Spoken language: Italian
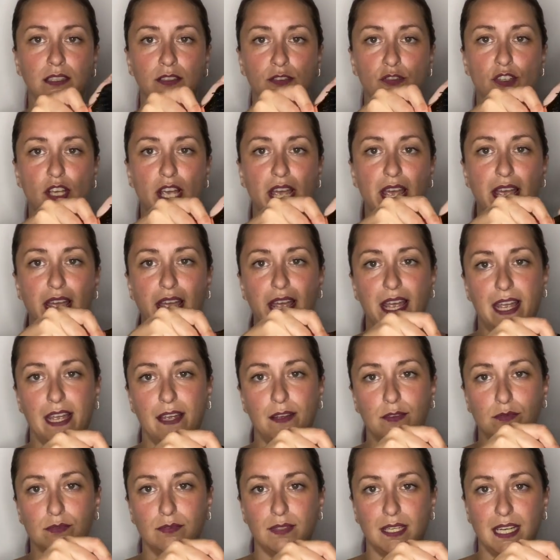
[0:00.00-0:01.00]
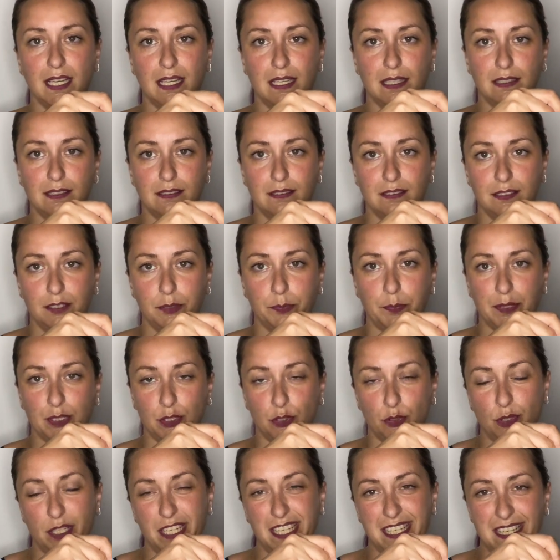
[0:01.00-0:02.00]
cioè è una
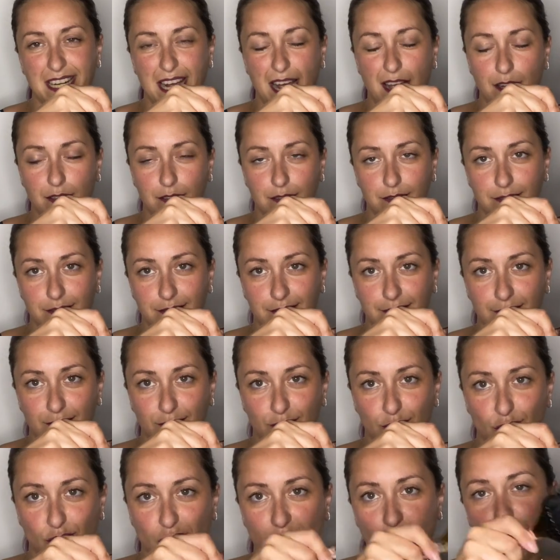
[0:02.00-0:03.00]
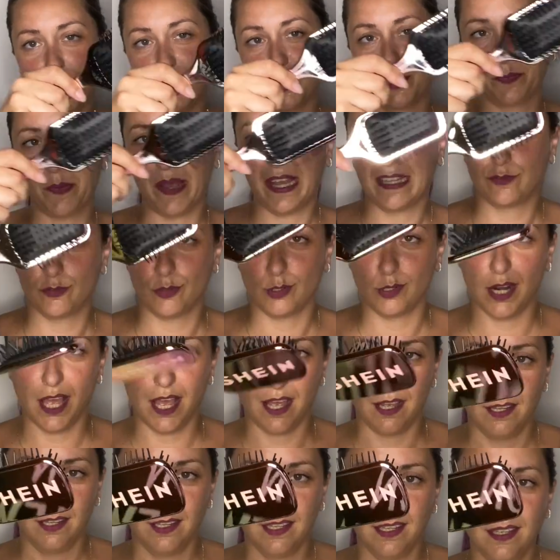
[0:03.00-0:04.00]
spazzolina, non è una
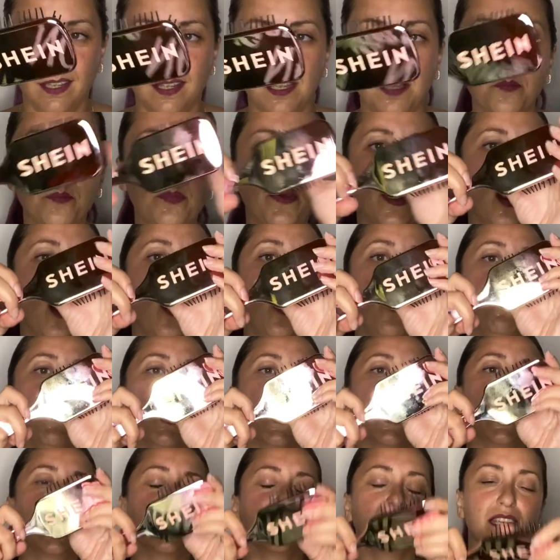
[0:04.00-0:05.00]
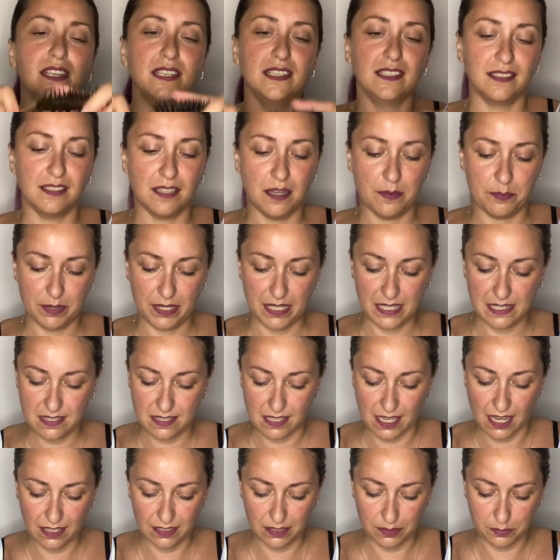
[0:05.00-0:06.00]
spazzola. Però magari eh, per
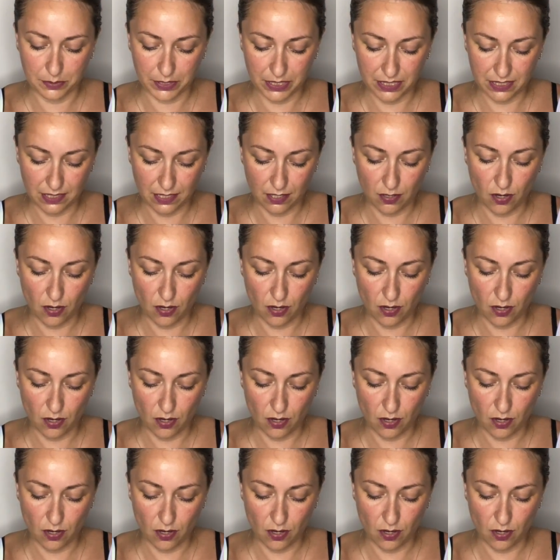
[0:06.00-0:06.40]
l'estate può essere